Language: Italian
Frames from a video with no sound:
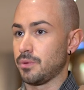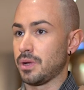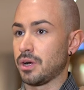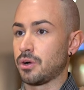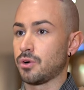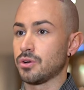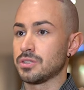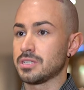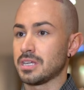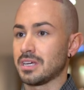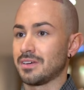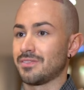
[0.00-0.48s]
è
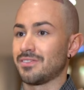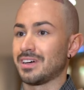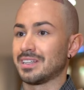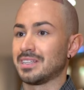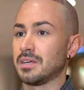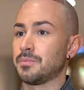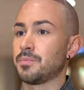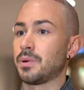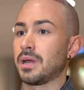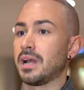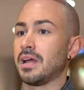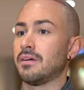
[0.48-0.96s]
una cosa che
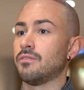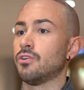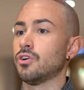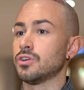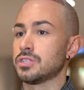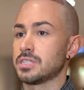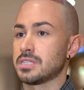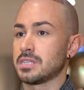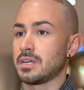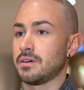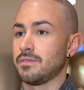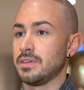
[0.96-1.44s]
fate per la
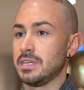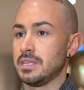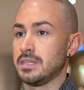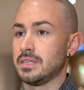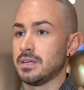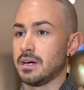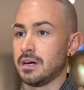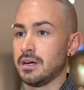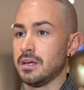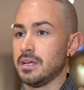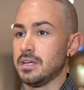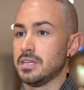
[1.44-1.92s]
vostra
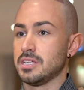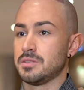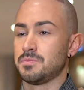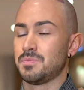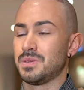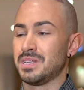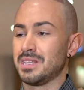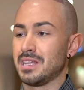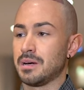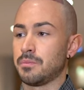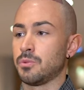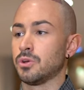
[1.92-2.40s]
vita.
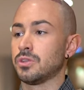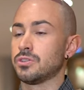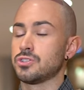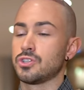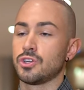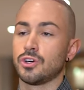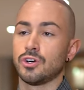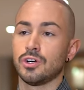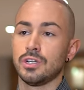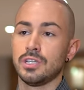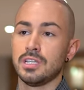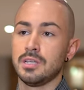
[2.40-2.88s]
Spendiamo
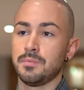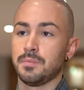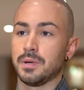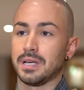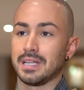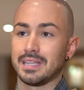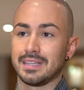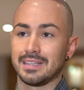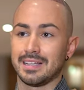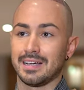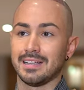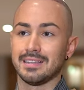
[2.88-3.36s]
soldi
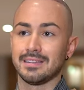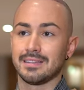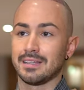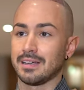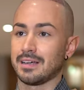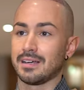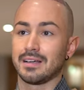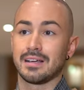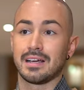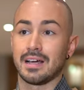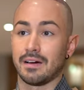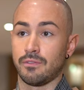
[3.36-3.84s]
per
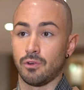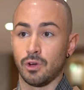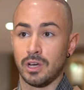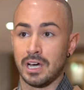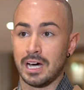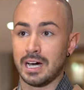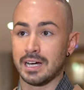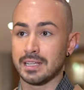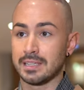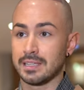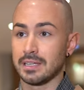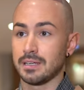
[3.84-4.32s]
tante
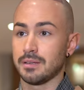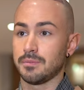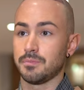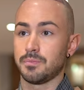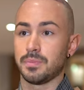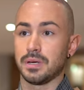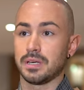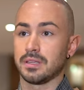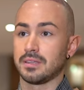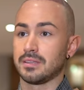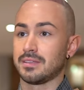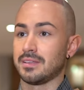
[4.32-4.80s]
cavolate,
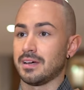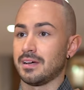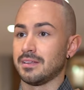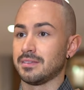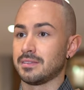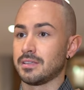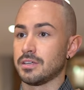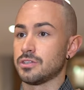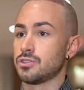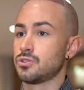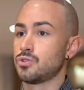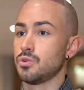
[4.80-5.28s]
per
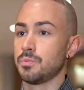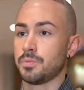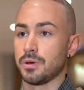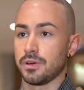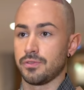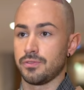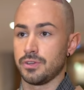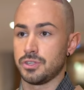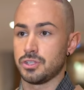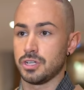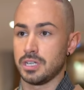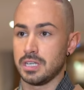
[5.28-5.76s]
tante
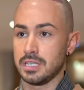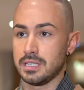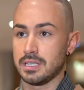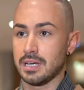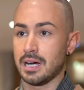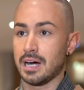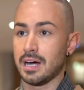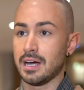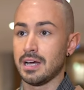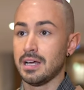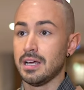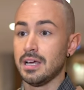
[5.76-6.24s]

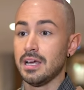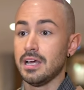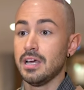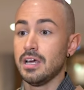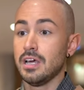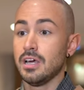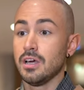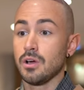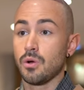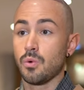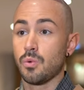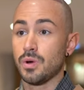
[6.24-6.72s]
superficialità
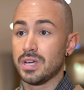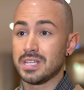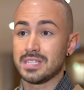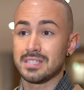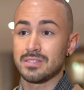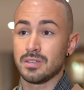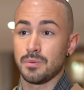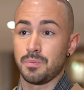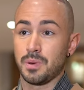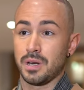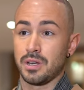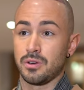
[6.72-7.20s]

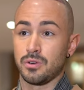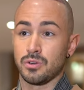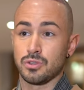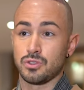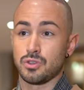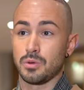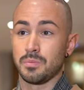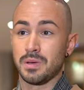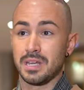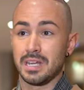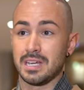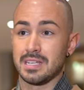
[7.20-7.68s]
questo è per il
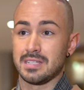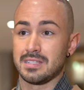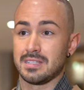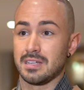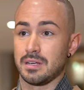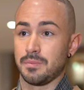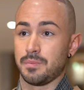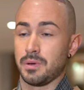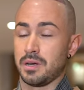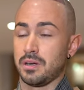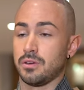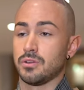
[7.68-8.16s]
nostro
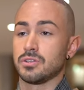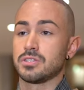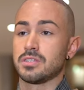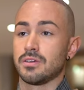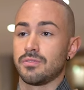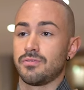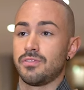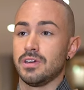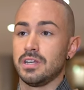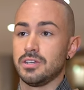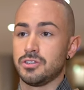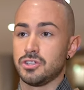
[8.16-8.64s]
benessere, per la
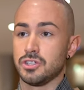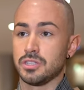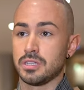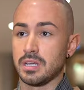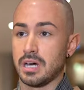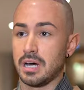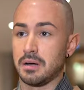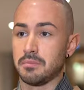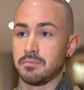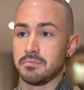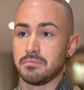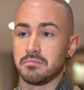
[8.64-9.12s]
nostra
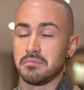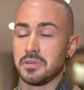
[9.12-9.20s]
felicità